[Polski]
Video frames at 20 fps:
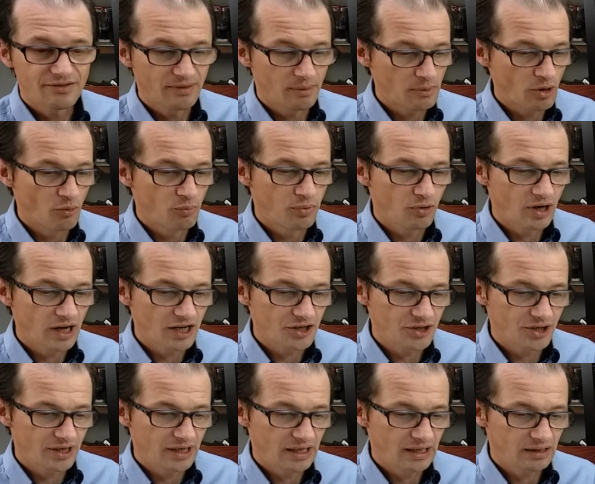Wam ją
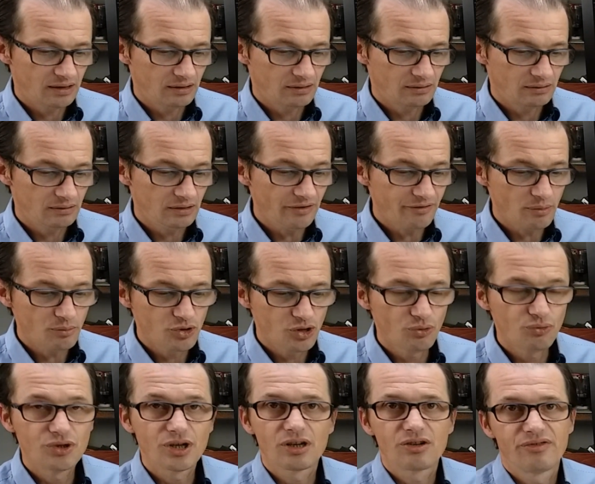pokażę. Nie wiem, gdzie
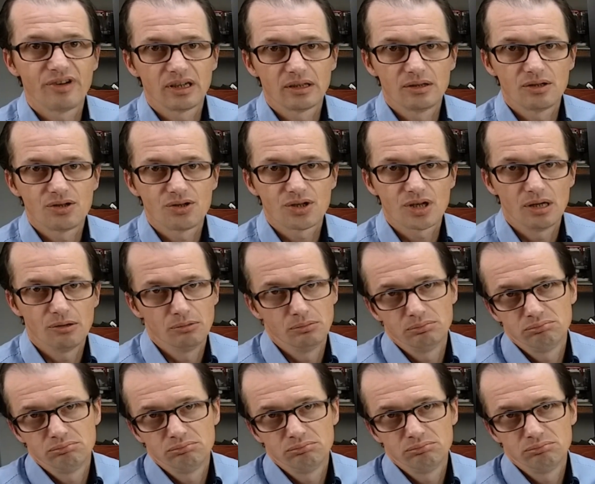uciekł czwarty strzał.